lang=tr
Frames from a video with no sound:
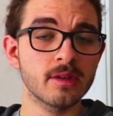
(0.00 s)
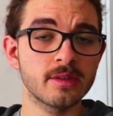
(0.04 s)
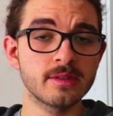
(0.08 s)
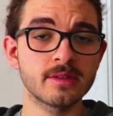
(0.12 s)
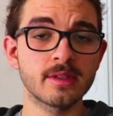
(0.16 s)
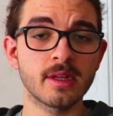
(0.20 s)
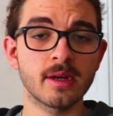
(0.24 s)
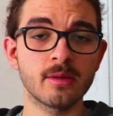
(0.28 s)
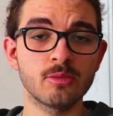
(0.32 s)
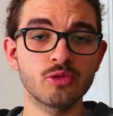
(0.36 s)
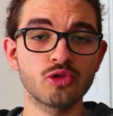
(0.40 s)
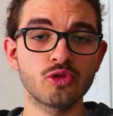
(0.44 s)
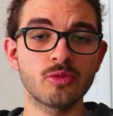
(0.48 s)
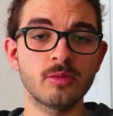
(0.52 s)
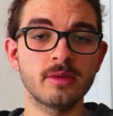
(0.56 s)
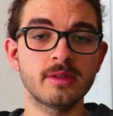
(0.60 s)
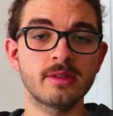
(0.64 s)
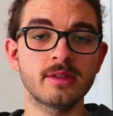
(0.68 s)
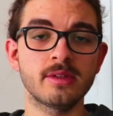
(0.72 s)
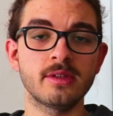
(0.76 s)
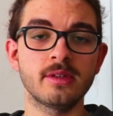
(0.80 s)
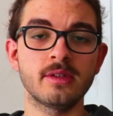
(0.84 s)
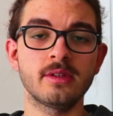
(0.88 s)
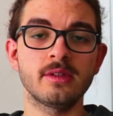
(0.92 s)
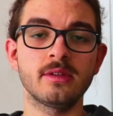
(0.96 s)
İstanbul
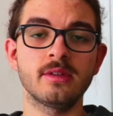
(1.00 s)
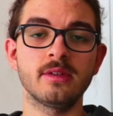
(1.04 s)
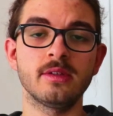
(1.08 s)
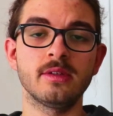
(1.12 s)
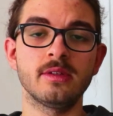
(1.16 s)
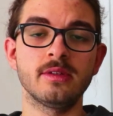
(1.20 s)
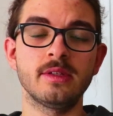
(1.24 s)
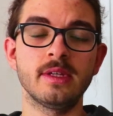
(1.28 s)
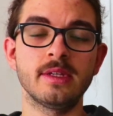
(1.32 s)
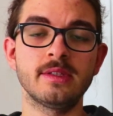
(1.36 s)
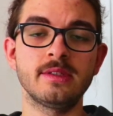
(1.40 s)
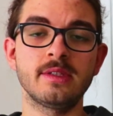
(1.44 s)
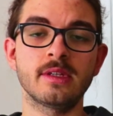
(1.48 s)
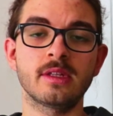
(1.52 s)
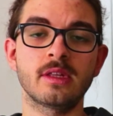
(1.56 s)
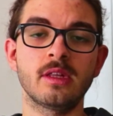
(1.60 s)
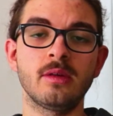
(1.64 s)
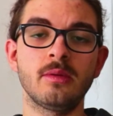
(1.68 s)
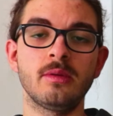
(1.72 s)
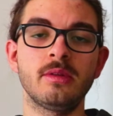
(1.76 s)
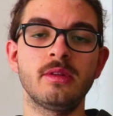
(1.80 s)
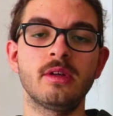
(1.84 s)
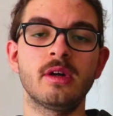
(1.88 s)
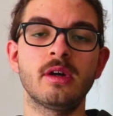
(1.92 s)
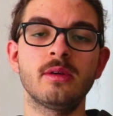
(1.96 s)
hükümetine
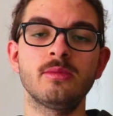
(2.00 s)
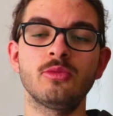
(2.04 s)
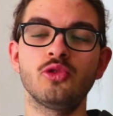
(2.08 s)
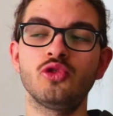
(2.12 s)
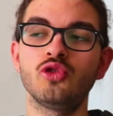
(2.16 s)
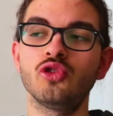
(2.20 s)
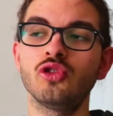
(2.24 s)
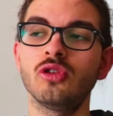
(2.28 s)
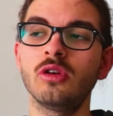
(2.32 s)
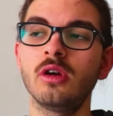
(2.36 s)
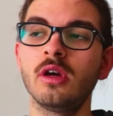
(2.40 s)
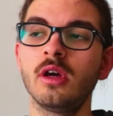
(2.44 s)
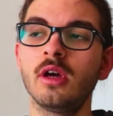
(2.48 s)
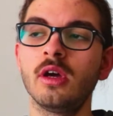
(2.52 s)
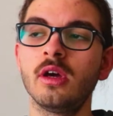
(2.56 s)
desteklemeye devam ediyor.